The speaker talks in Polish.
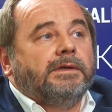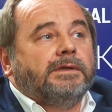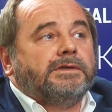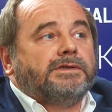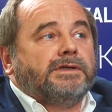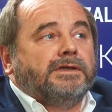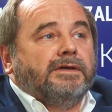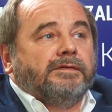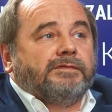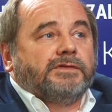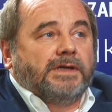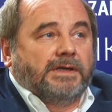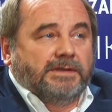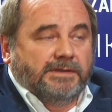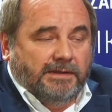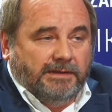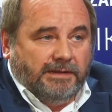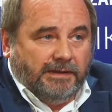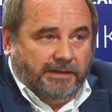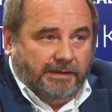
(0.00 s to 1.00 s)
że nie
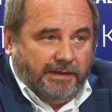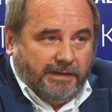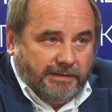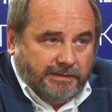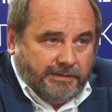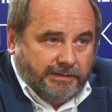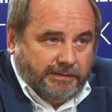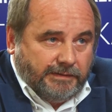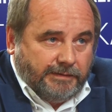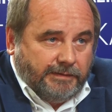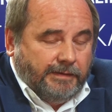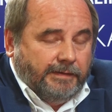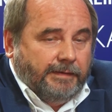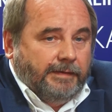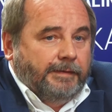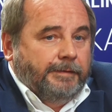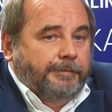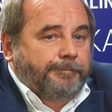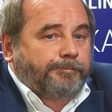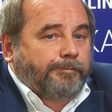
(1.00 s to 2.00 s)
wszędzie tak jest.
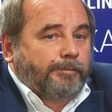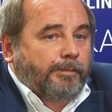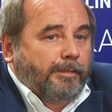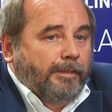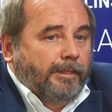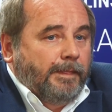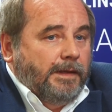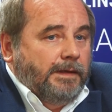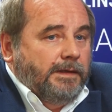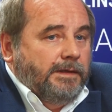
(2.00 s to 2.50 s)
Mm,